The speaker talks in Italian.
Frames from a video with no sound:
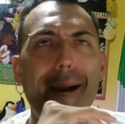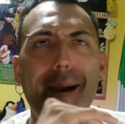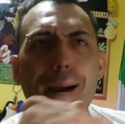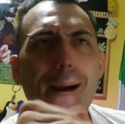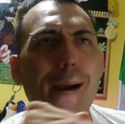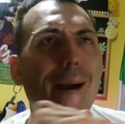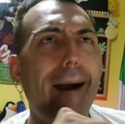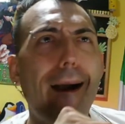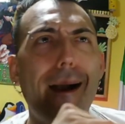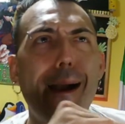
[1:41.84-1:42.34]

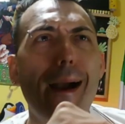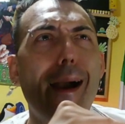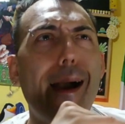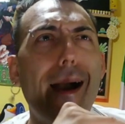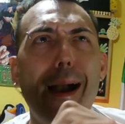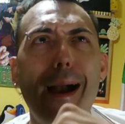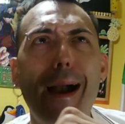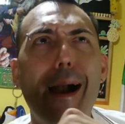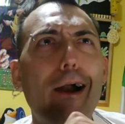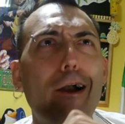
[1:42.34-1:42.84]

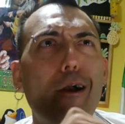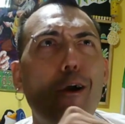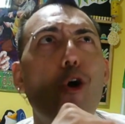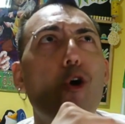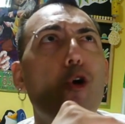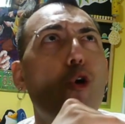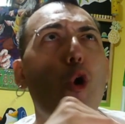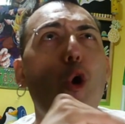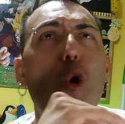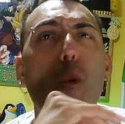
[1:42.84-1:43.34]
a go
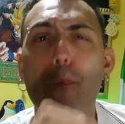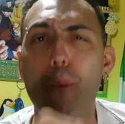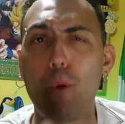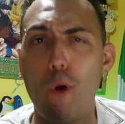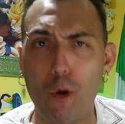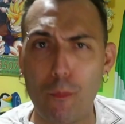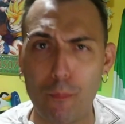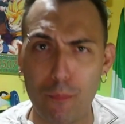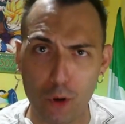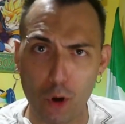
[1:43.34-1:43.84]
go
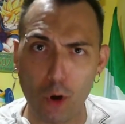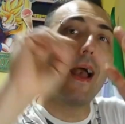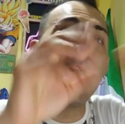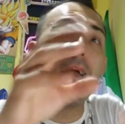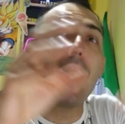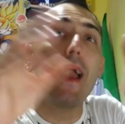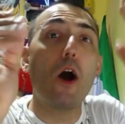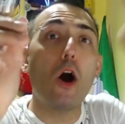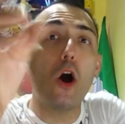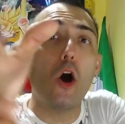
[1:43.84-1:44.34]
proprio.
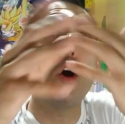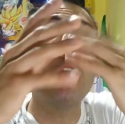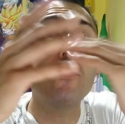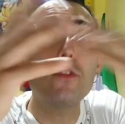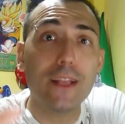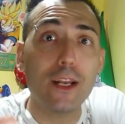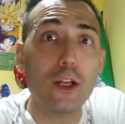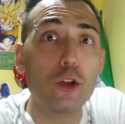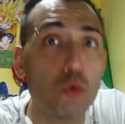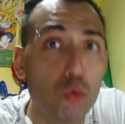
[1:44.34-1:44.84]
Eh,
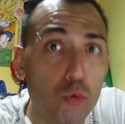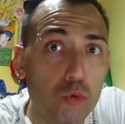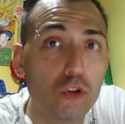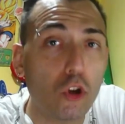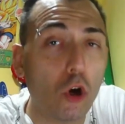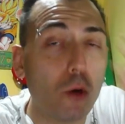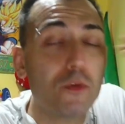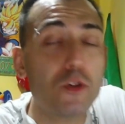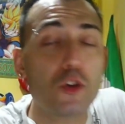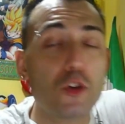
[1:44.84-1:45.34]

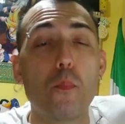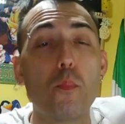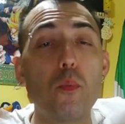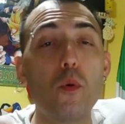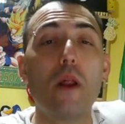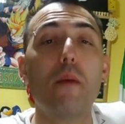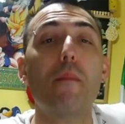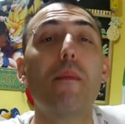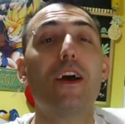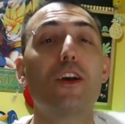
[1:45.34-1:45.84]
oltretutto mi sono
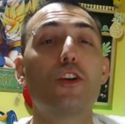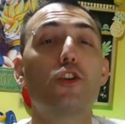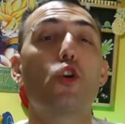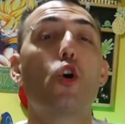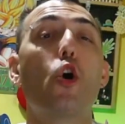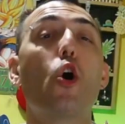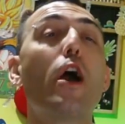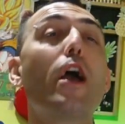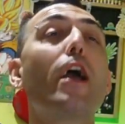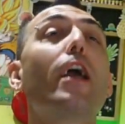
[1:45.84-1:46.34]
pure
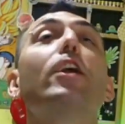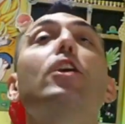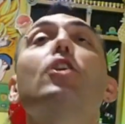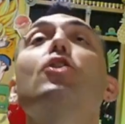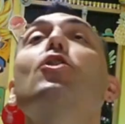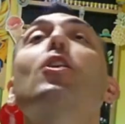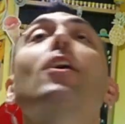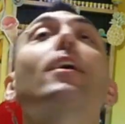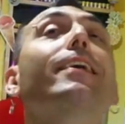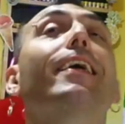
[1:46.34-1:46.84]
messo in
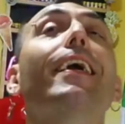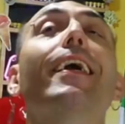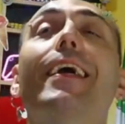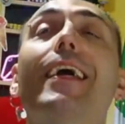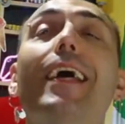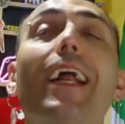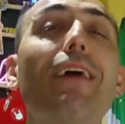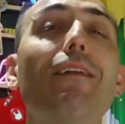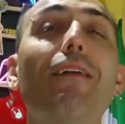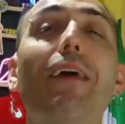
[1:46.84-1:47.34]
giacca e
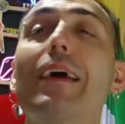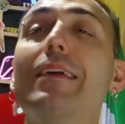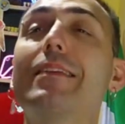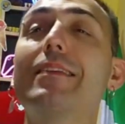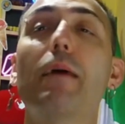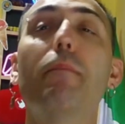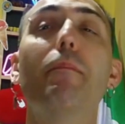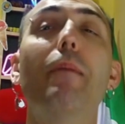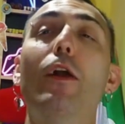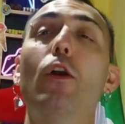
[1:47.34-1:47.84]

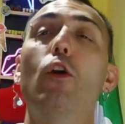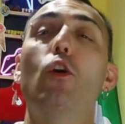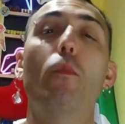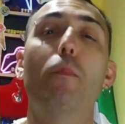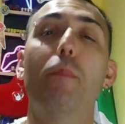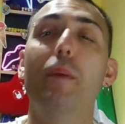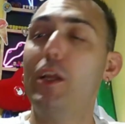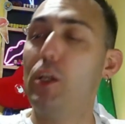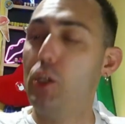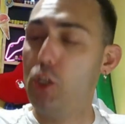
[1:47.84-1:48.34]
cravatta, bello,
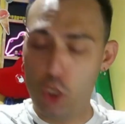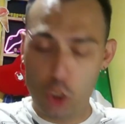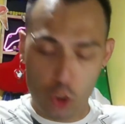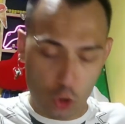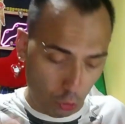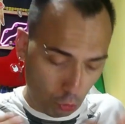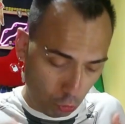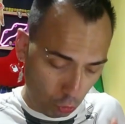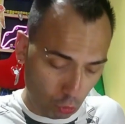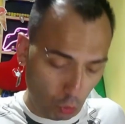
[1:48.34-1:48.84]
preciso,
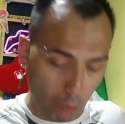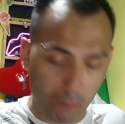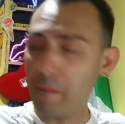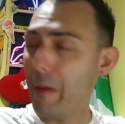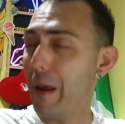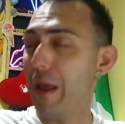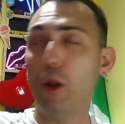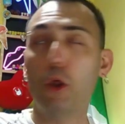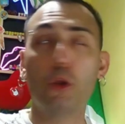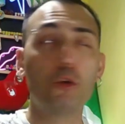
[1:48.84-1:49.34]
tutto
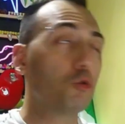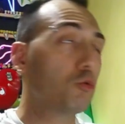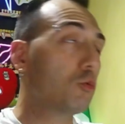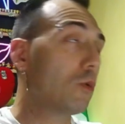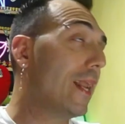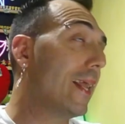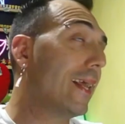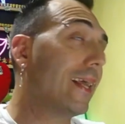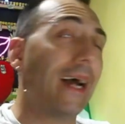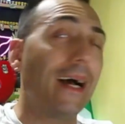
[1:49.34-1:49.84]
bello, tutto
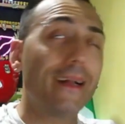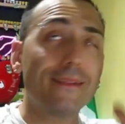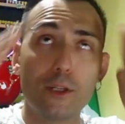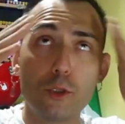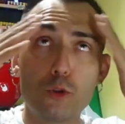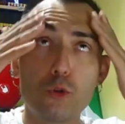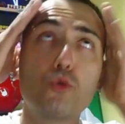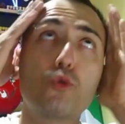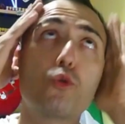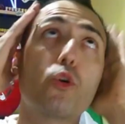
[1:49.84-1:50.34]
elegante,
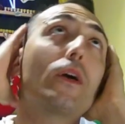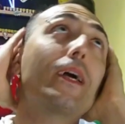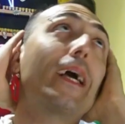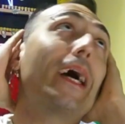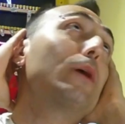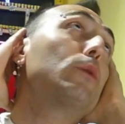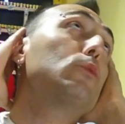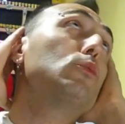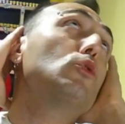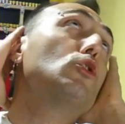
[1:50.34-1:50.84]
tutto
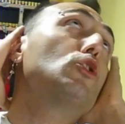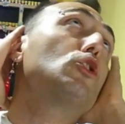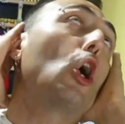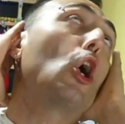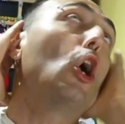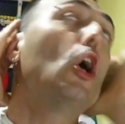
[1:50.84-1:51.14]
caruccio.